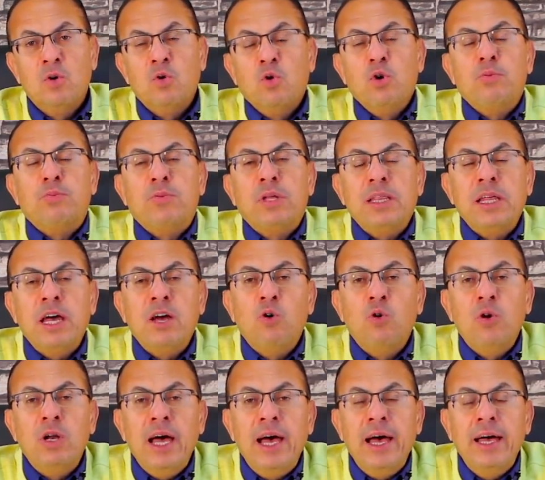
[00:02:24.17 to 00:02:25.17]
وابتدى
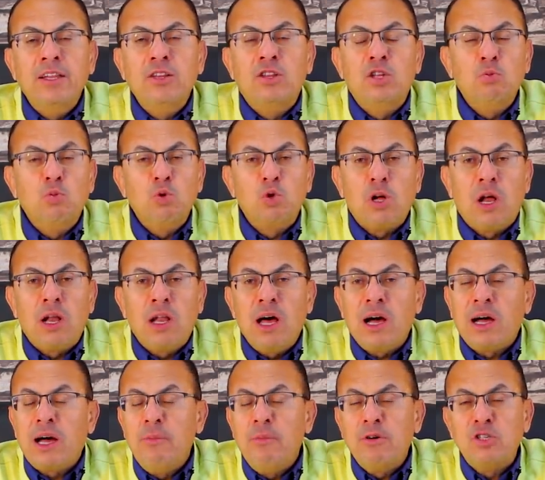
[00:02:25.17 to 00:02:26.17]
يقول لها انت
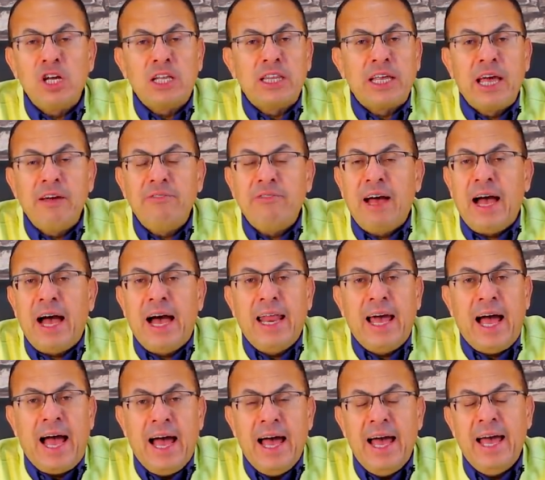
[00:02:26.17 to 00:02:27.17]
مطلقه مش هتخافي
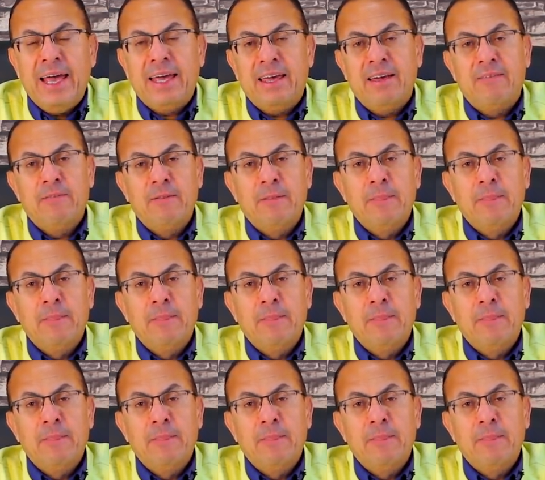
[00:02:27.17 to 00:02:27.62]
على حاجه